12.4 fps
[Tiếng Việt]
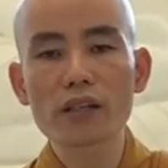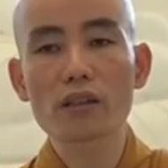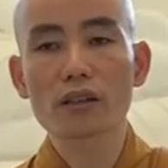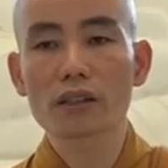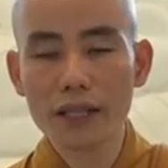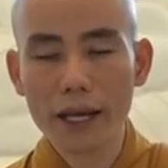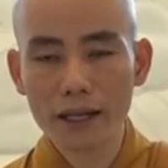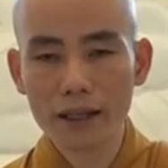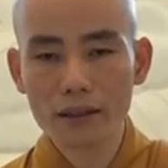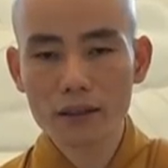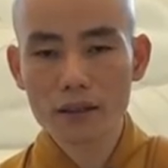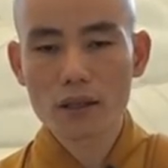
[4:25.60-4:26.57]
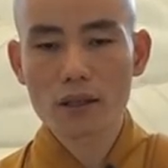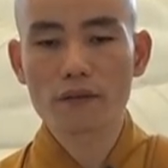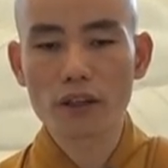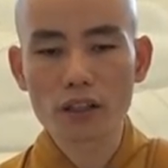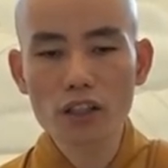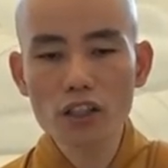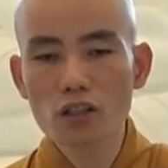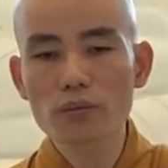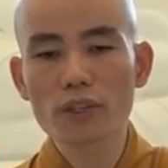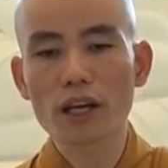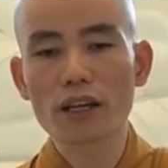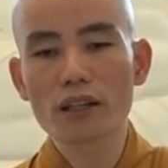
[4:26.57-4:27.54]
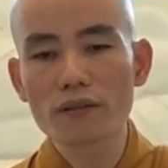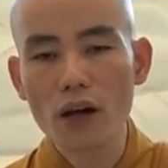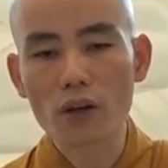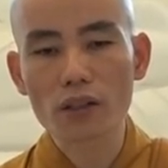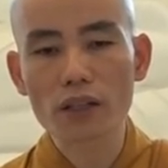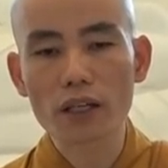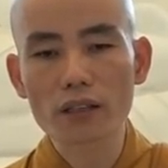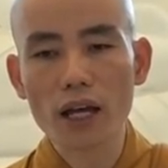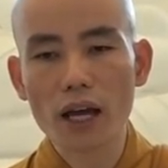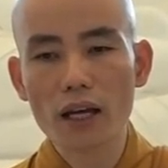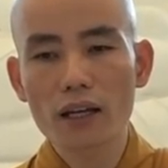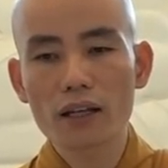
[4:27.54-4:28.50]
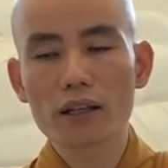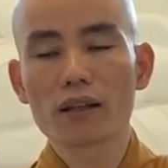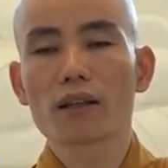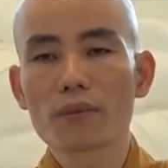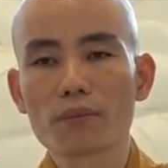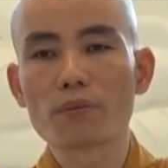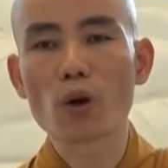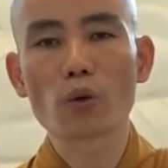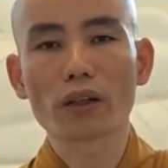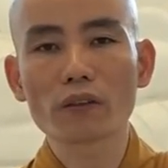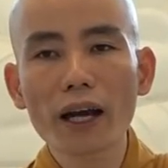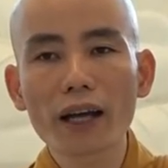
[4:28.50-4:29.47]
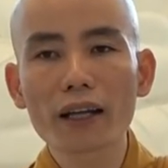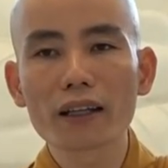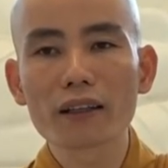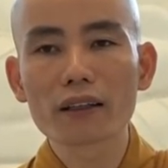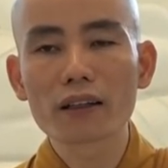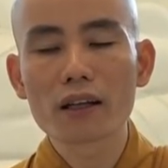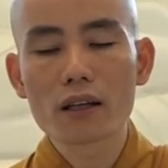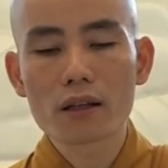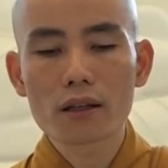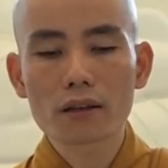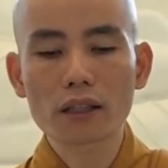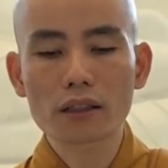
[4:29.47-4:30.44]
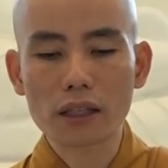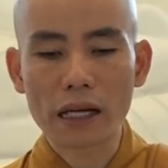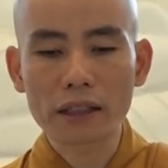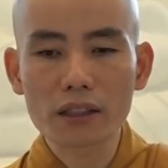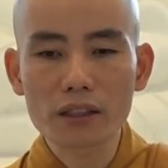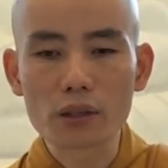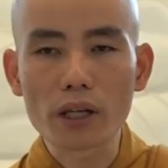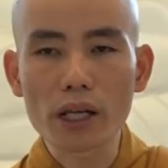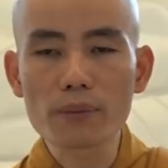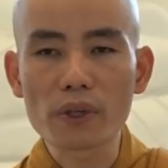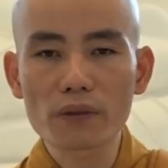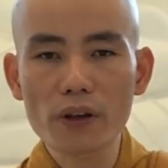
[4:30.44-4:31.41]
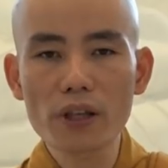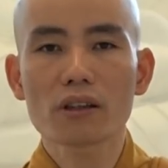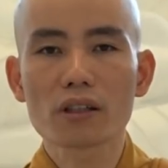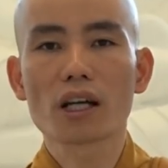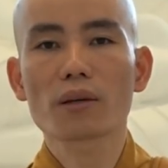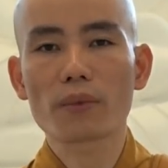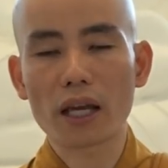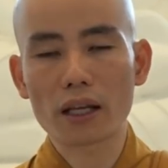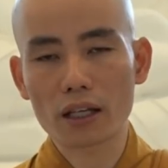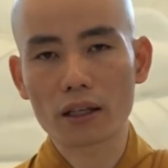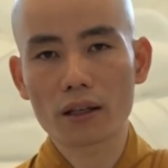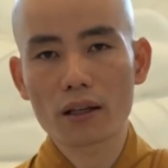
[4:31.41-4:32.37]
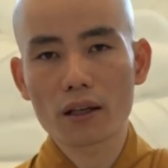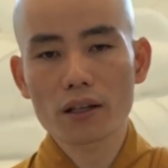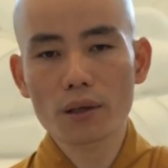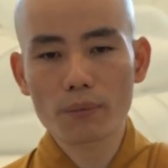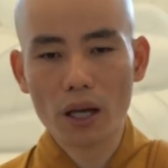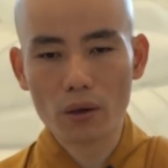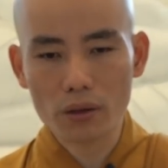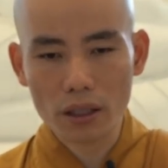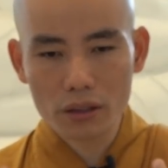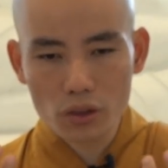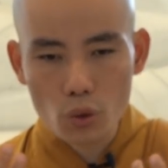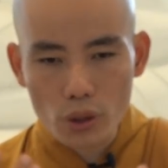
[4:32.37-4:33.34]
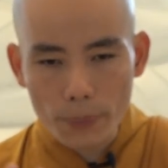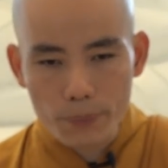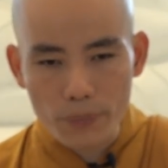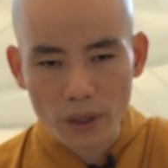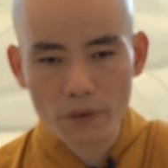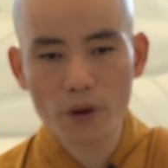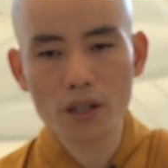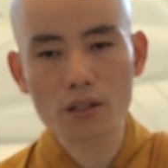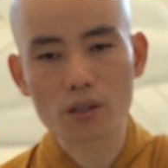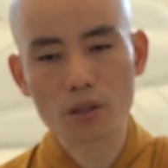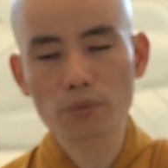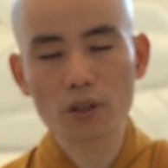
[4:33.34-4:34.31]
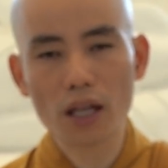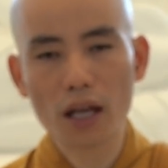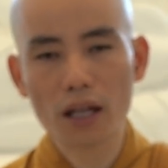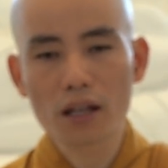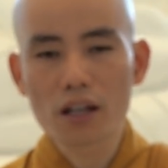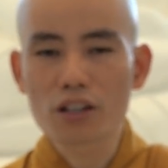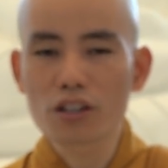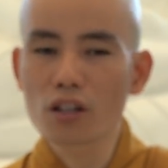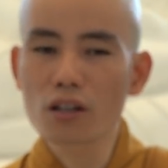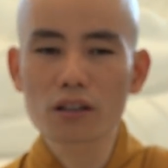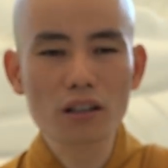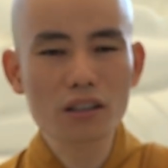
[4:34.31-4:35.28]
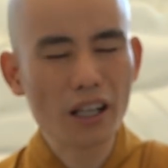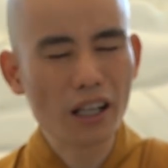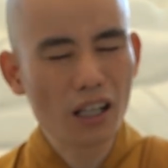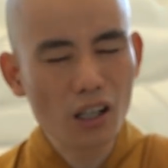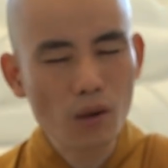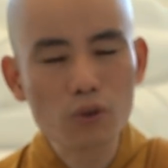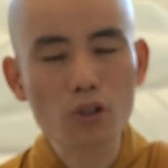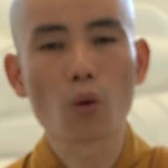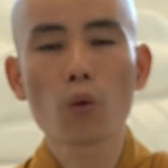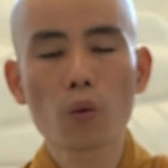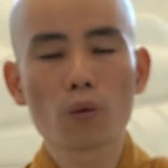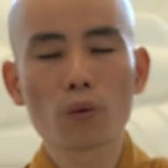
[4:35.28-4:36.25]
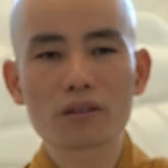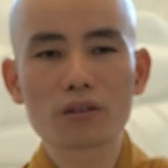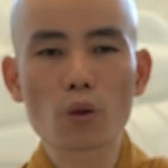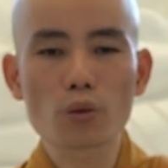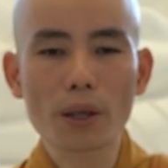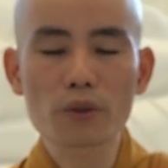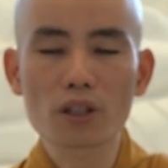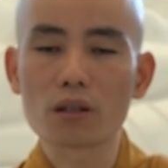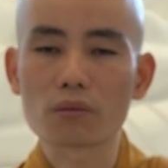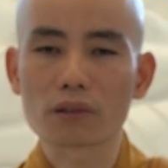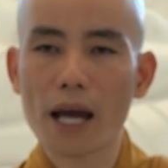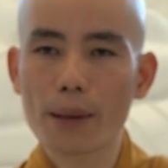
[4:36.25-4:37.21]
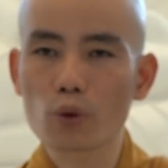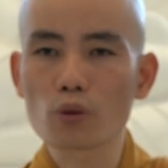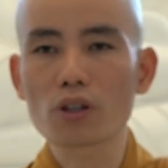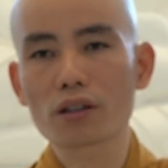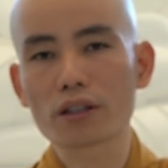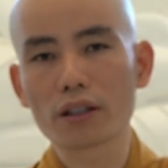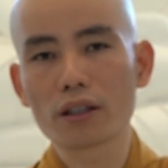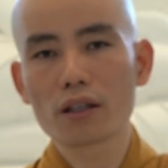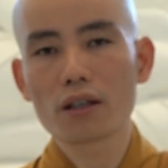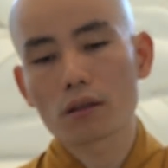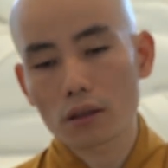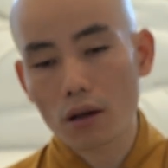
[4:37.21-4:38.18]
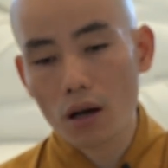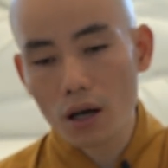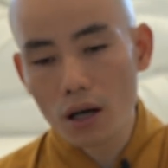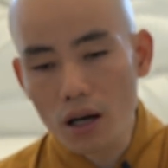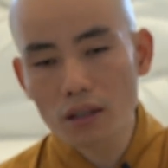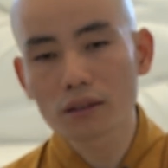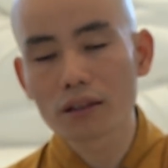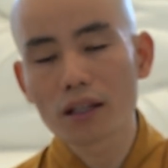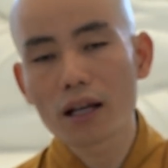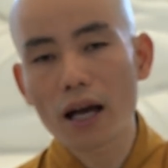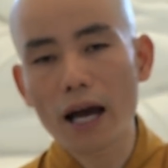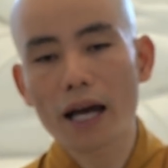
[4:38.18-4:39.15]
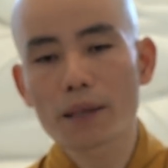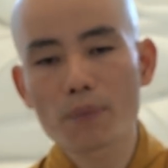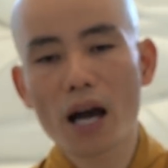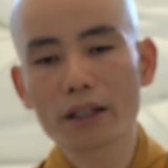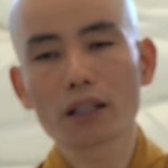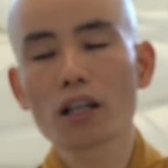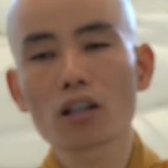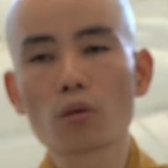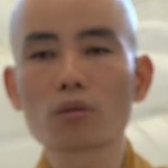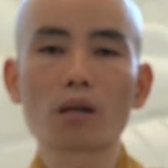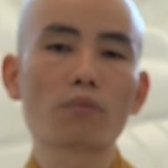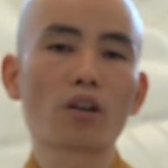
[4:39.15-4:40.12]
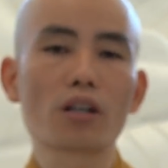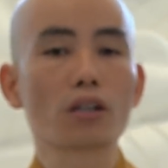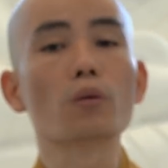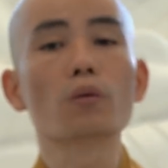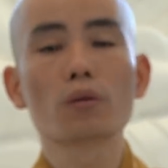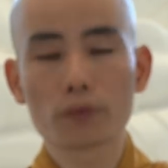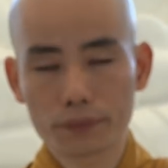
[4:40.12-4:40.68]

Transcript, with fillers: đó là thức ăn. Và nước cũng vậy, đi vào cơ thể ta mỗi khoảnh khắc. Tất cả ta đều lấy miễn phí từ đất mẹ này. Đất mẹ có thể chu cấp miễn phí sự sống cho ta, nhưng nó sẽ không đủ chu cấp cho lòng tham của con người. Có hơn hai ba trái đất cũng không bao giờ đủ.